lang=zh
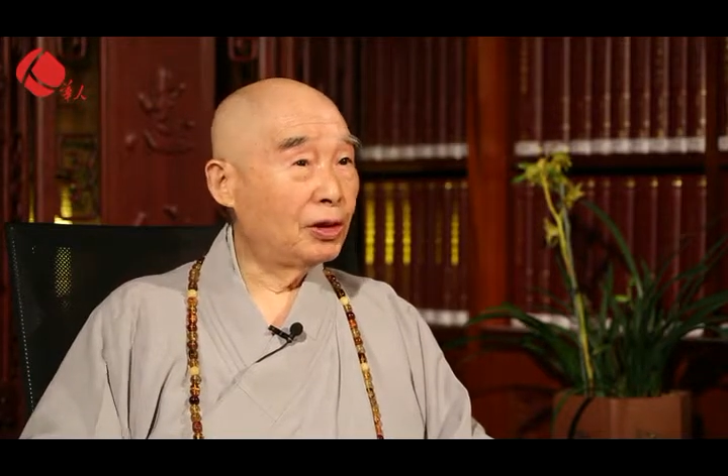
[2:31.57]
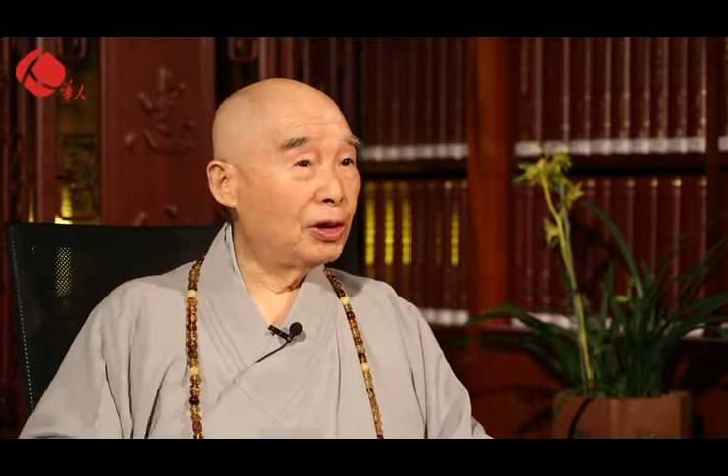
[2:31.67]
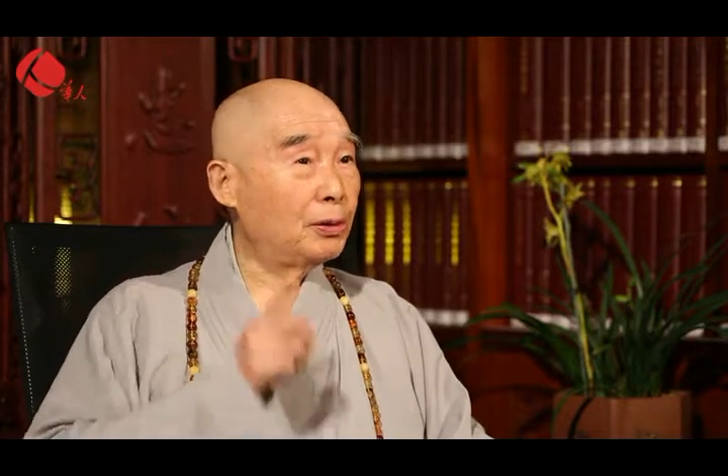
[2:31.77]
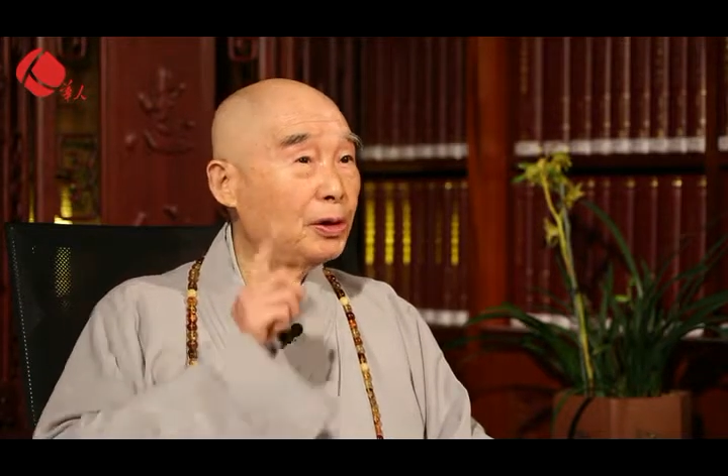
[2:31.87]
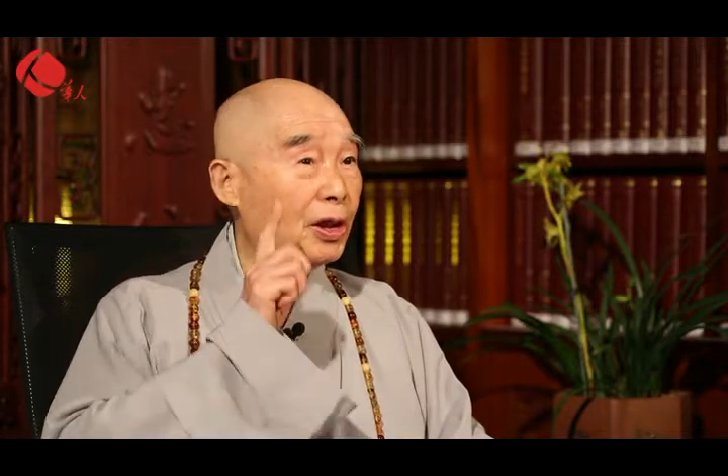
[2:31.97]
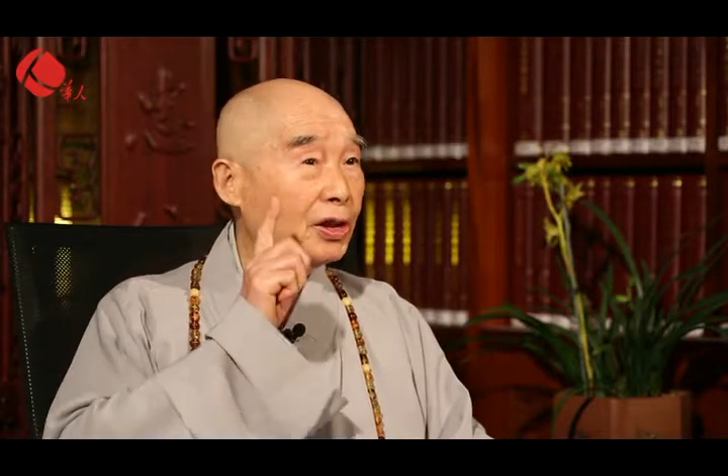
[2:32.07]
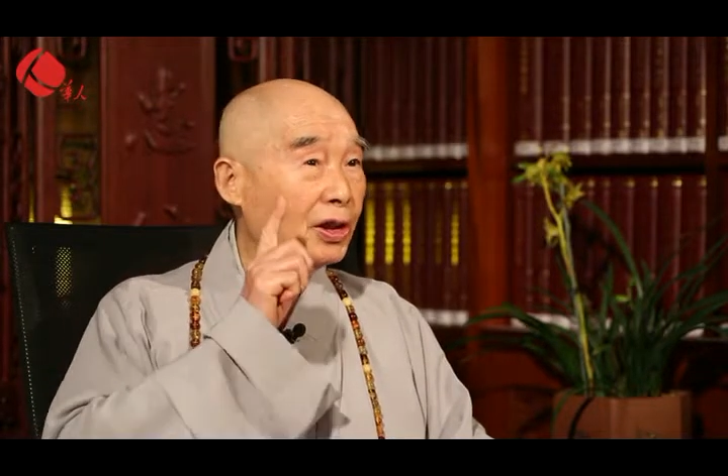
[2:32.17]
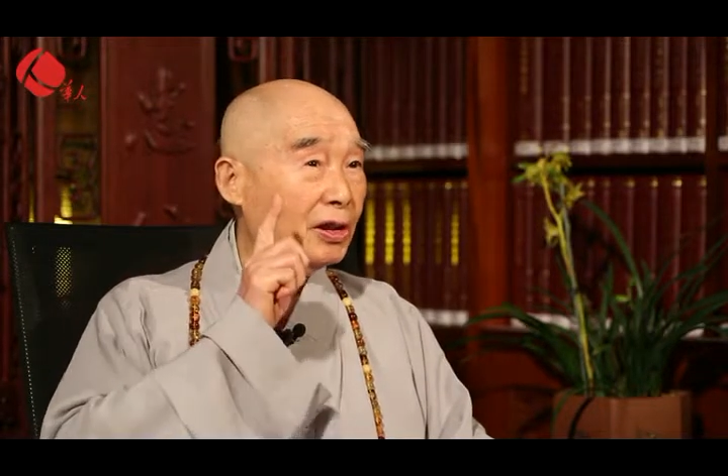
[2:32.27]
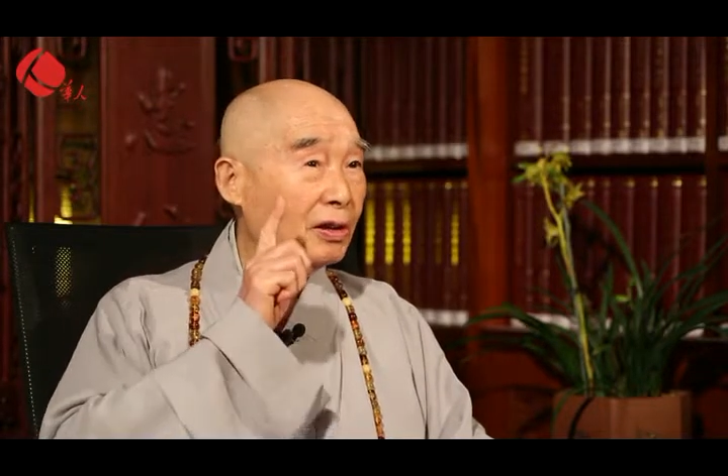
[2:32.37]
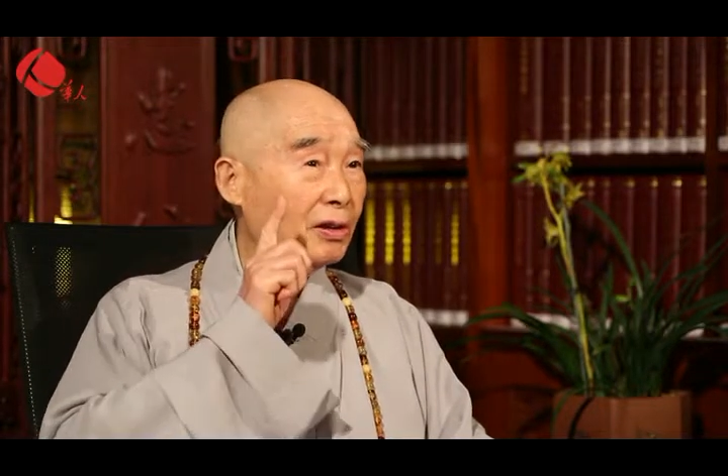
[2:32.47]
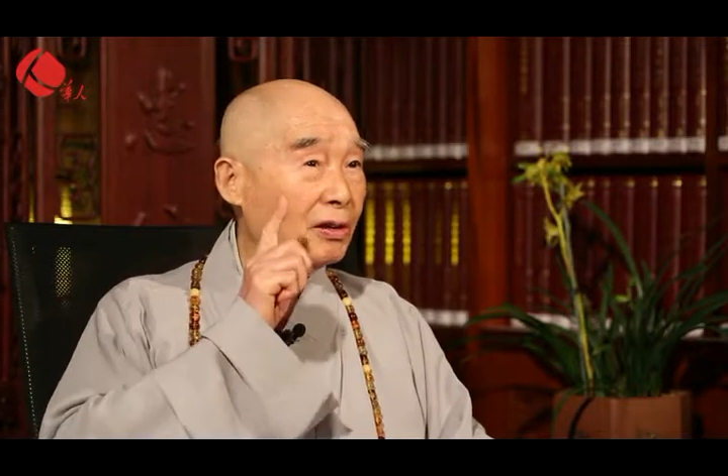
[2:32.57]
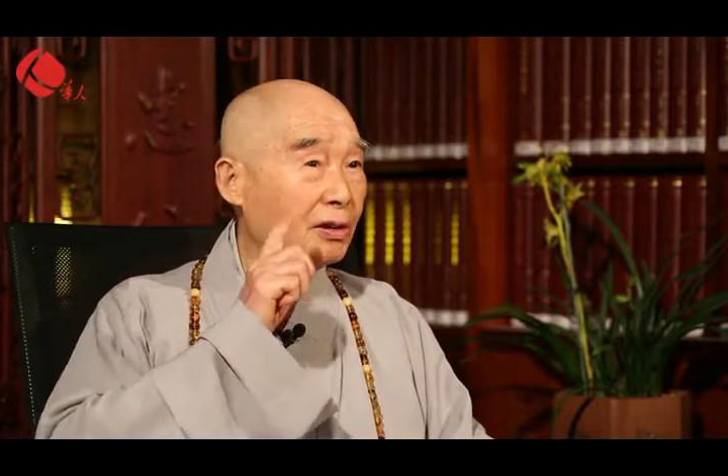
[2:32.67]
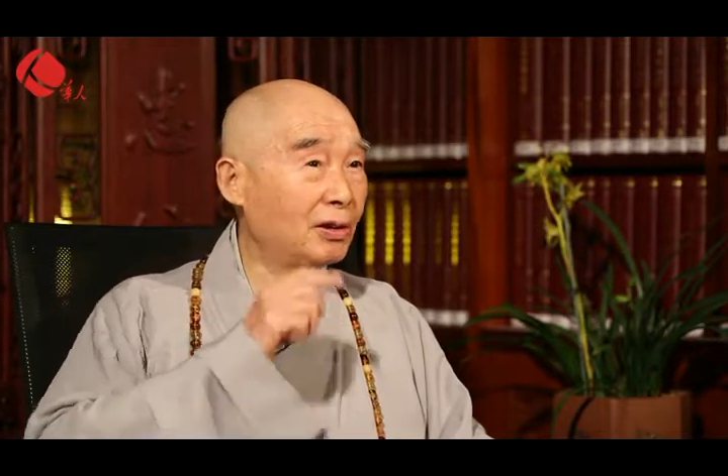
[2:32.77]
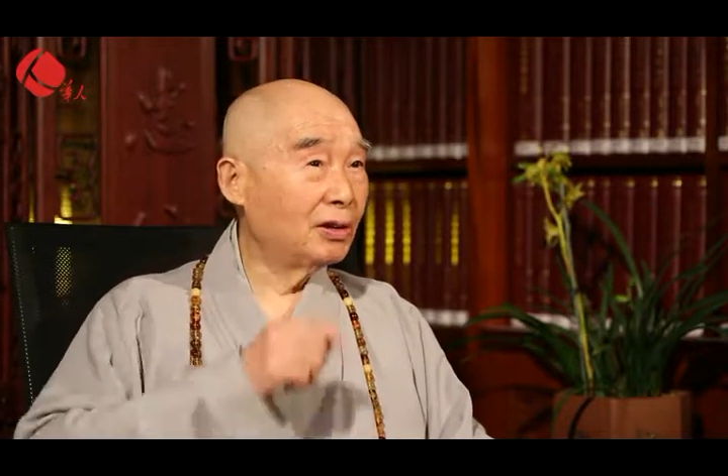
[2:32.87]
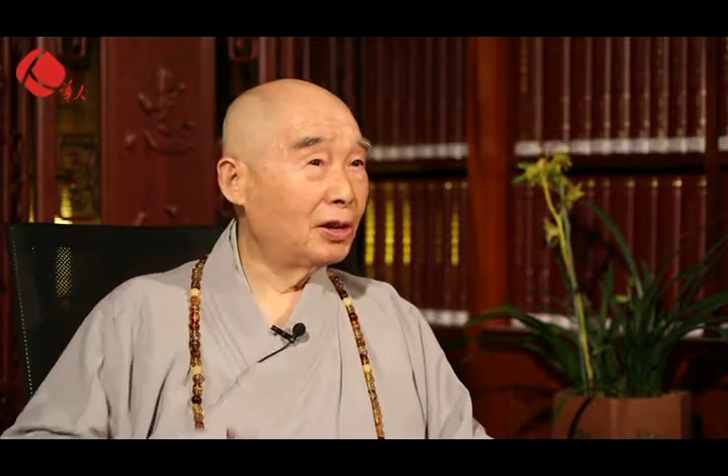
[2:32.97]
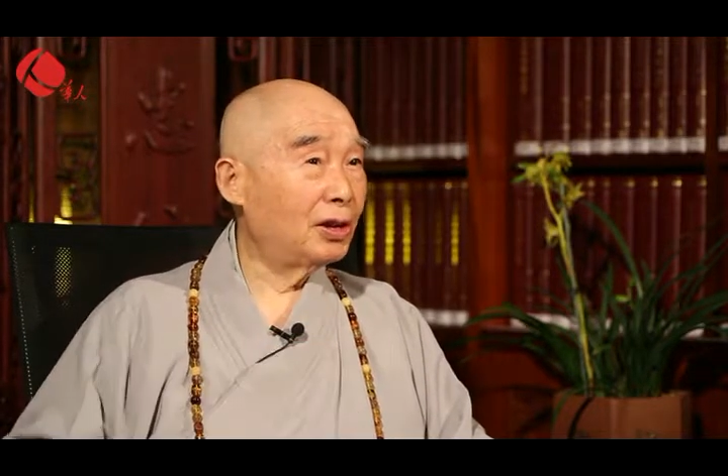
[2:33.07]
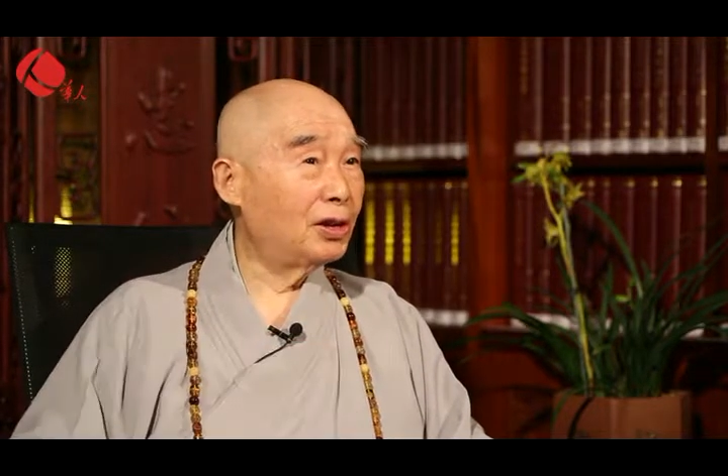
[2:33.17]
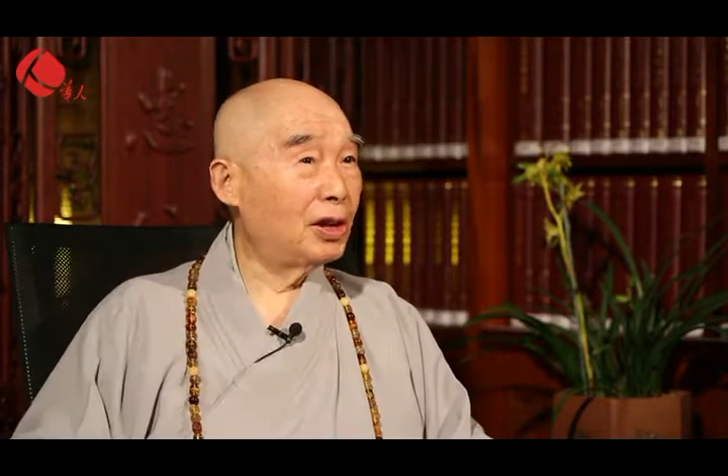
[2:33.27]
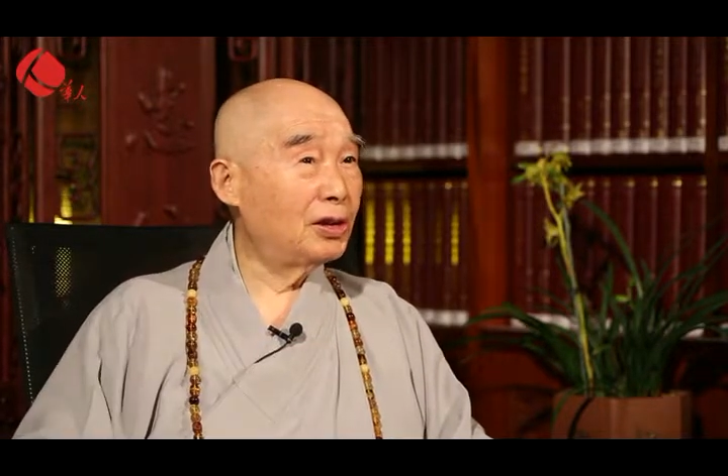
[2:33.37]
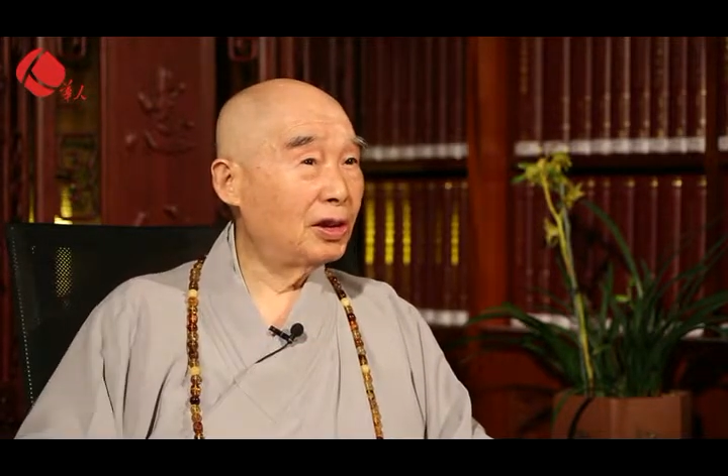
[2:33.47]
只有一个神，一
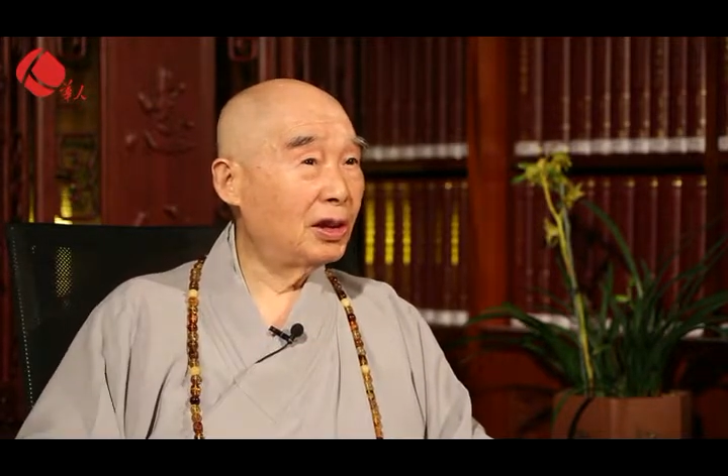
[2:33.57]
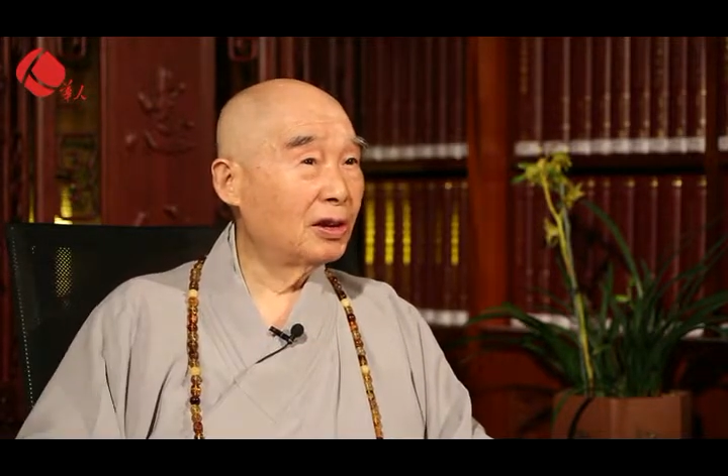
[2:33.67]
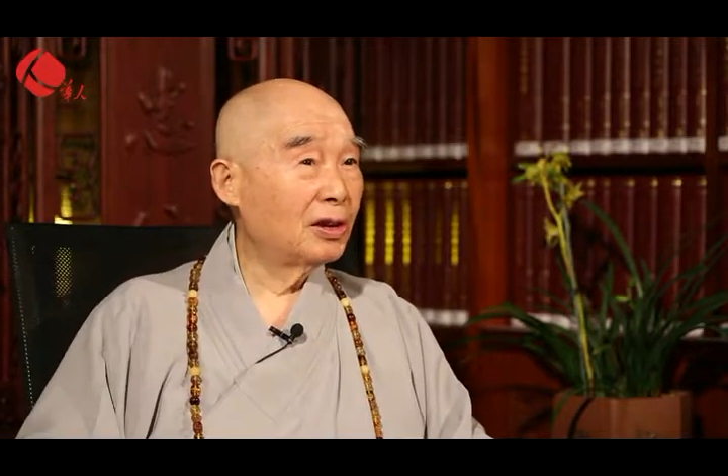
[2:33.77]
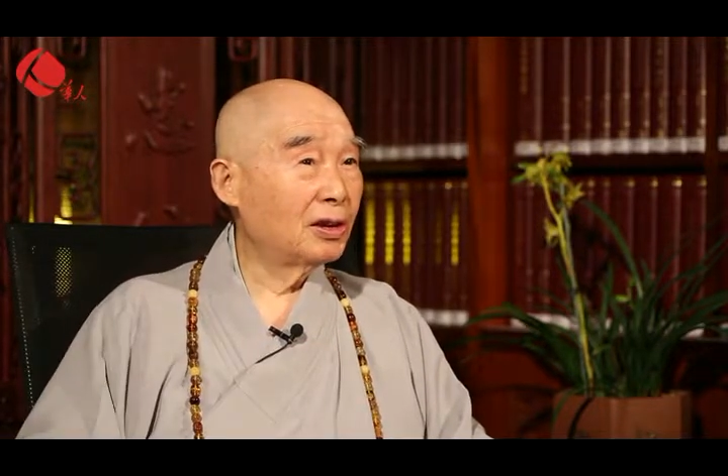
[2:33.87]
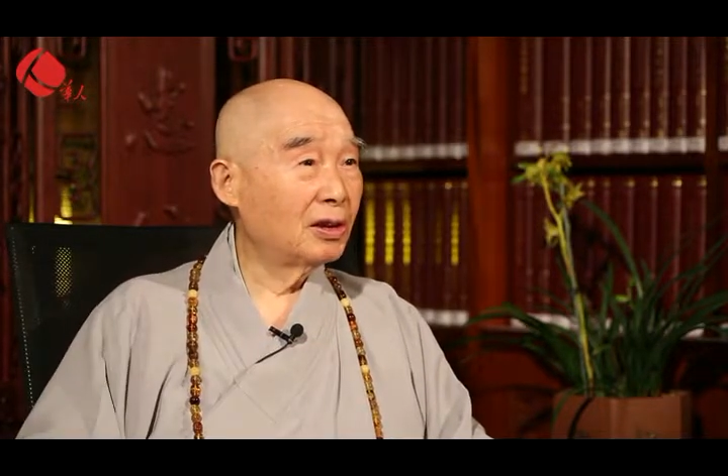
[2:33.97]
个真神。